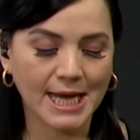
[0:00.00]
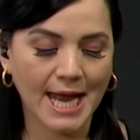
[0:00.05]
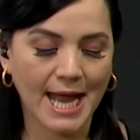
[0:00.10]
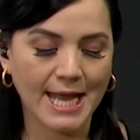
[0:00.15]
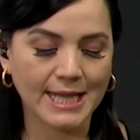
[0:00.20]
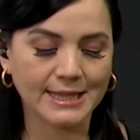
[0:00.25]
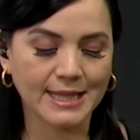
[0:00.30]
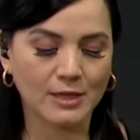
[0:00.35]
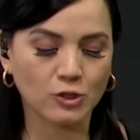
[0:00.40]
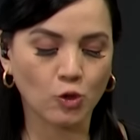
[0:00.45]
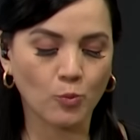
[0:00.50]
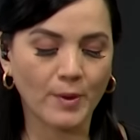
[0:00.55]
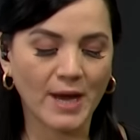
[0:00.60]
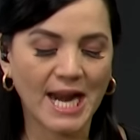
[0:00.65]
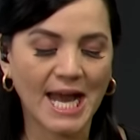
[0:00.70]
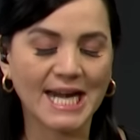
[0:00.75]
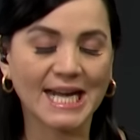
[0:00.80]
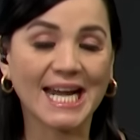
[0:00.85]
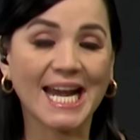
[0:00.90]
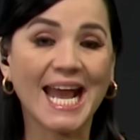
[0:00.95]
Caetano
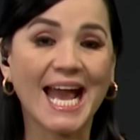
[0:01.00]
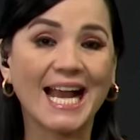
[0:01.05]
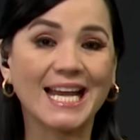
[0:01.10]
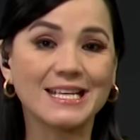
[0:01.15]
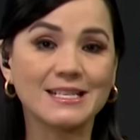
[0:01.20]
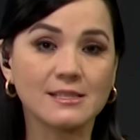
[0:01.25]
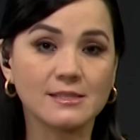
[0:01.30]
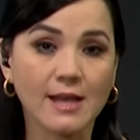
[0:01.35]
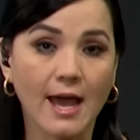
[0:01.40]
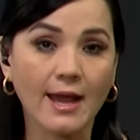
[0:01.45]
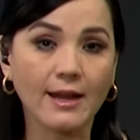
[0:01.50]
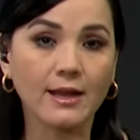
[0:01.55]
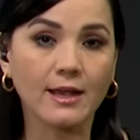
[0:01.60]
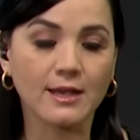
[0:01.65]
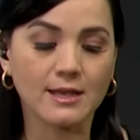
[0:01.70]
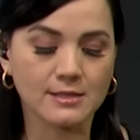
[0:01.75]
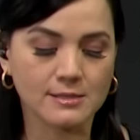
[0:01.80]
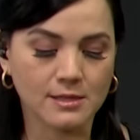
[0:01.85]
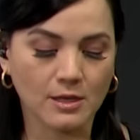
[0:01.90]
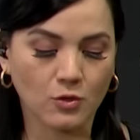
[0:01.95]
para realizar
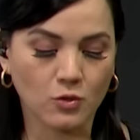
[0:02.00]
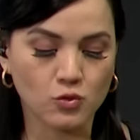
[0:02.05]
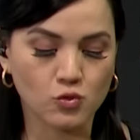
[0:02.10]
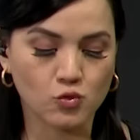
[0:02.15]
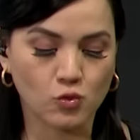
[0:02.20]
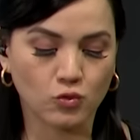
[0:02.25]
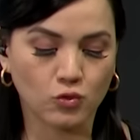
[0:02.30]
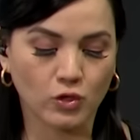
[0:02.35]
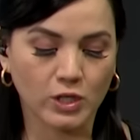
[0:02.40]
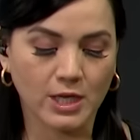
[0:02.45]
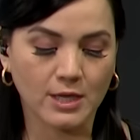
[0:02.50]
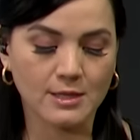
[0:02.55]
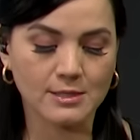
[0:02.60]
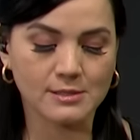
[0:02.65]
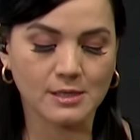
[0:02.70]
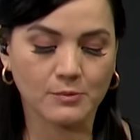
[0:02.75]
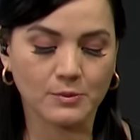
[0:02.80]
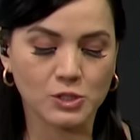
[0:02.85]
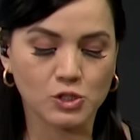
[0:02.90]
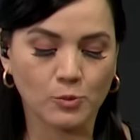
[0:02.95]
esta consultoría de
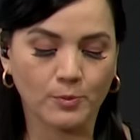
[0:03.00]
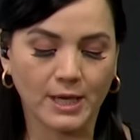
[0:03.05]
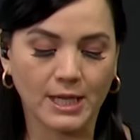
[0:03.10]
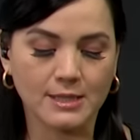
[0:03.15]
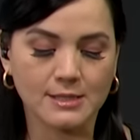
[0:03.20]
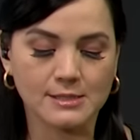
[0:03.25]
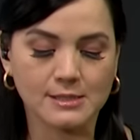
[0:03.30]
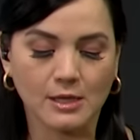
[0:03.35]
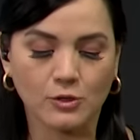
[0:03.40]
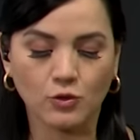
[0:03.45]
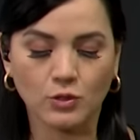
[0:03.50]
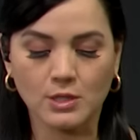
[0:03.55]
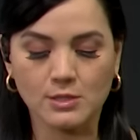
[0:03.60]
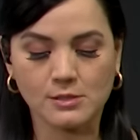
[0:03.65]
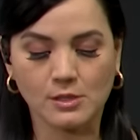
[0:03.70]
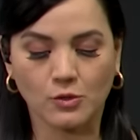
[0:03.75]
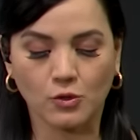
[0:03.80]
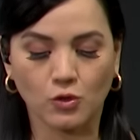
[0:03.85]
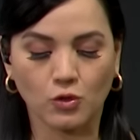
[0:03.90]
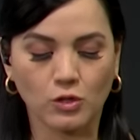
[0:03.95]
servicio para el diseño y
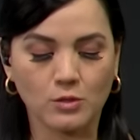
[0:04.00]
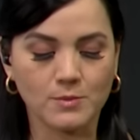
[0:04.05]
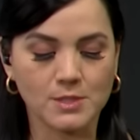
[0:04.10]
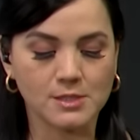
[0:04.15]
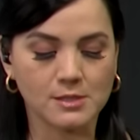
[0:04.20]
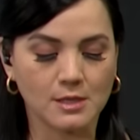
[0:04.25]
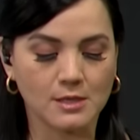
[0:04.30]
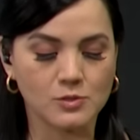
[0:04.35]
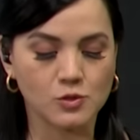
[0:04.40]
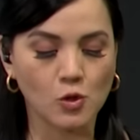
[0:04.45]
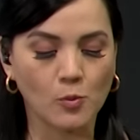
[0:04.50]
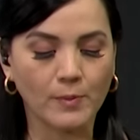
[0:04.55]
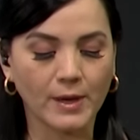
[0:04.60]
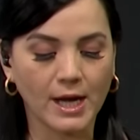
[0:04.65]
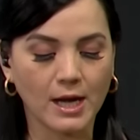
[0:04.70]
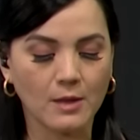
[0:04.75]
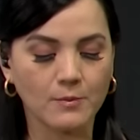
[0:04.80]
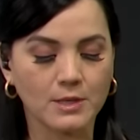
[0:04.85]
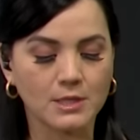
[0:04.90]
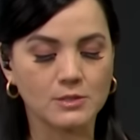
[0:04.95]
desarrollo de investigación para
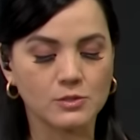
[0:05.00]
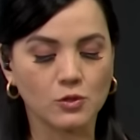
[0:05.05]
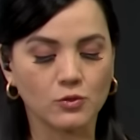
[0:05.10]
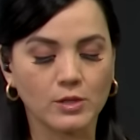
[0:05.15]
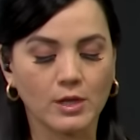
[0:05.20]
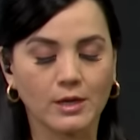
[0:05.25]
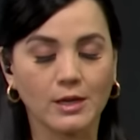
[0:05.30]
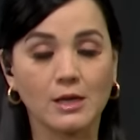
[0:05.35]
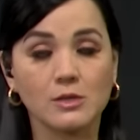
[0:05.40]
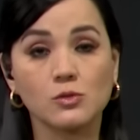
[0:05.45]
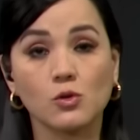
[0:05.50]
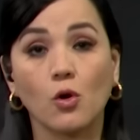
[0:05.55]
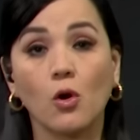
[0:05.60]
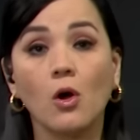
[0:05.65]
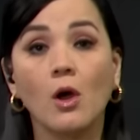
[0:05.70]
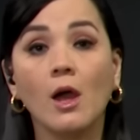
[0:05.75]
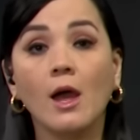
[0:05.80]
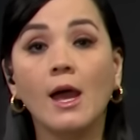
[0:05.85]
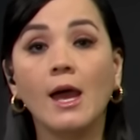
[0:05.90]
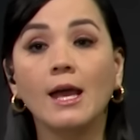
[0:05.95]
la medición de riesgo
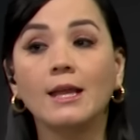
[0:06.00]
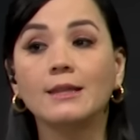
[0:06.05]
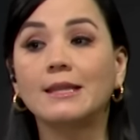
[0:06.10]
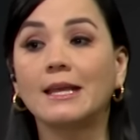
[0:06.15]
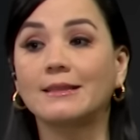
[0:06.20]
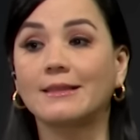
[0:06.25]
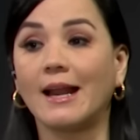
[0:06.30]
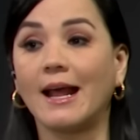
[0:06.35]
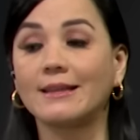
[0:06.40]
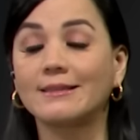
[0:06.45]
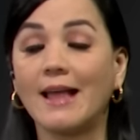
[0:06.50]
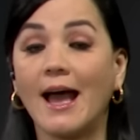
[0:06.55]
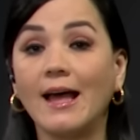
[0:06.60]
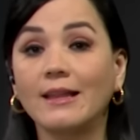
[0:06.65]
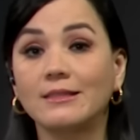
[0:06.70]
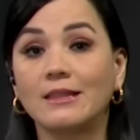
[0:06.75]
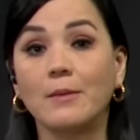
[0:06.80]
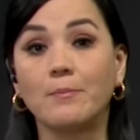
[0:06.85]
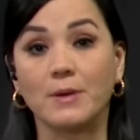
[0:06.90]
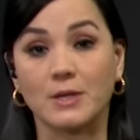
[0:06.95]
de trata
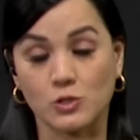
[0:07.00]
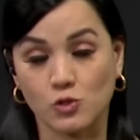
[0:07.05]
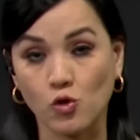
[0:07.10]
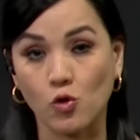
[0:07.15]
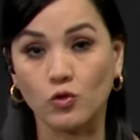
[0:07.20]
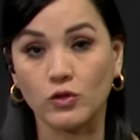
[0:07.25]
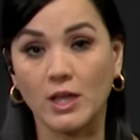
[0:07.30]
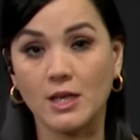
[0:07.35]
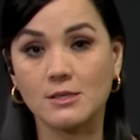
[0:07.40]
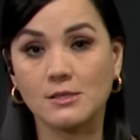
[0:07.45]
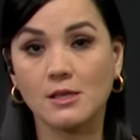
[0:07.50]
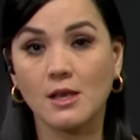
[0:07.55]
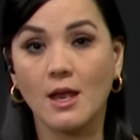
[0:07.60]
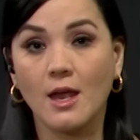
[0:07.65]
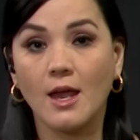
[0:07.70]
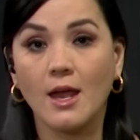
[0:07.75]
de personas.